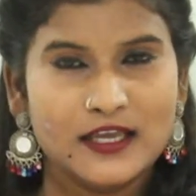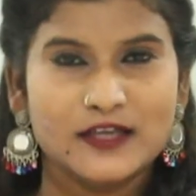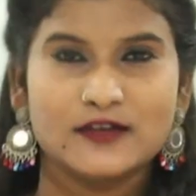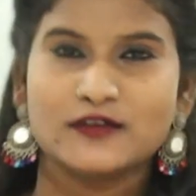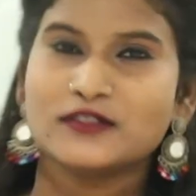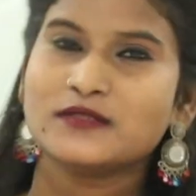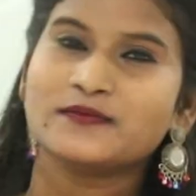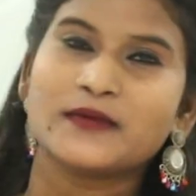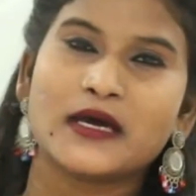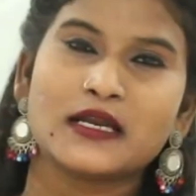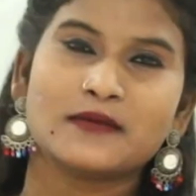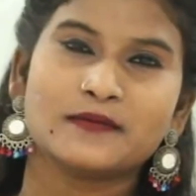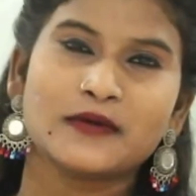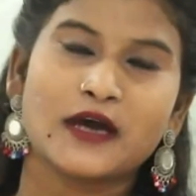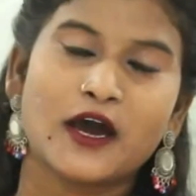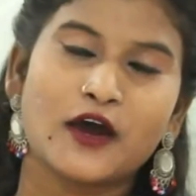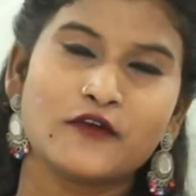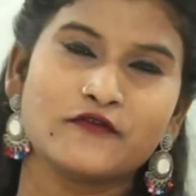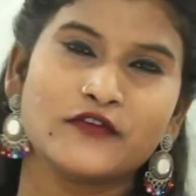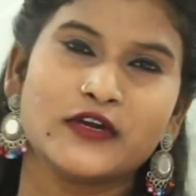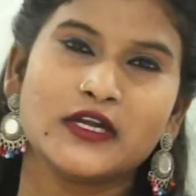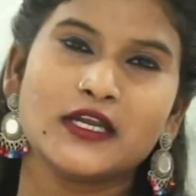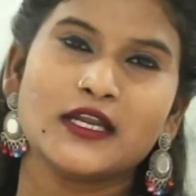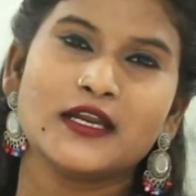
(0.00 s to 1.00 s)
ఈరోజు మనం
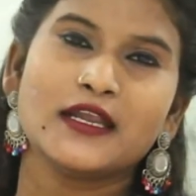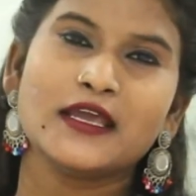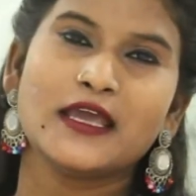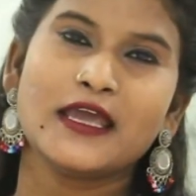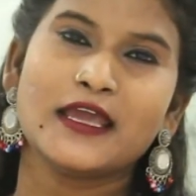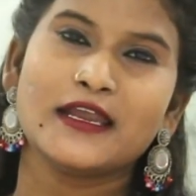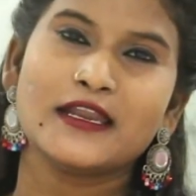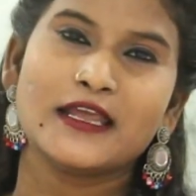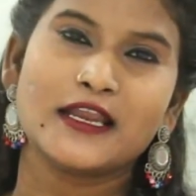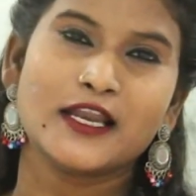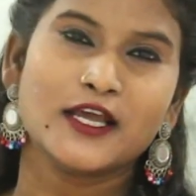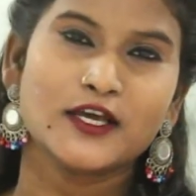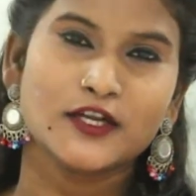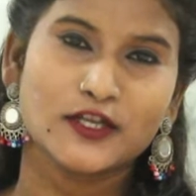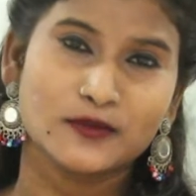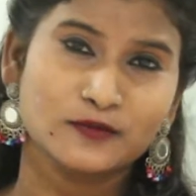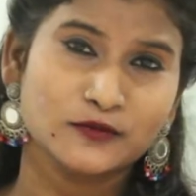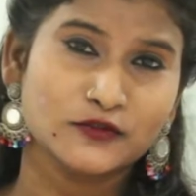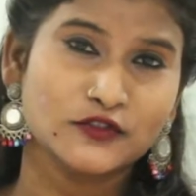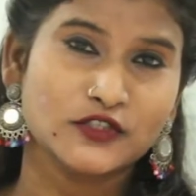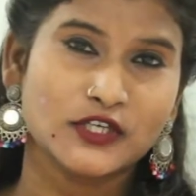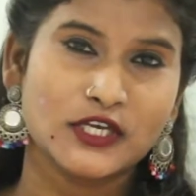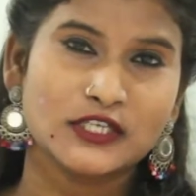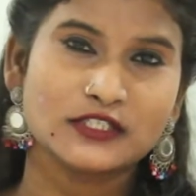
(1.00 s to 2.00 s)
అన్వెంటెడ్ హెయిర్ ఎలా రిమూవ్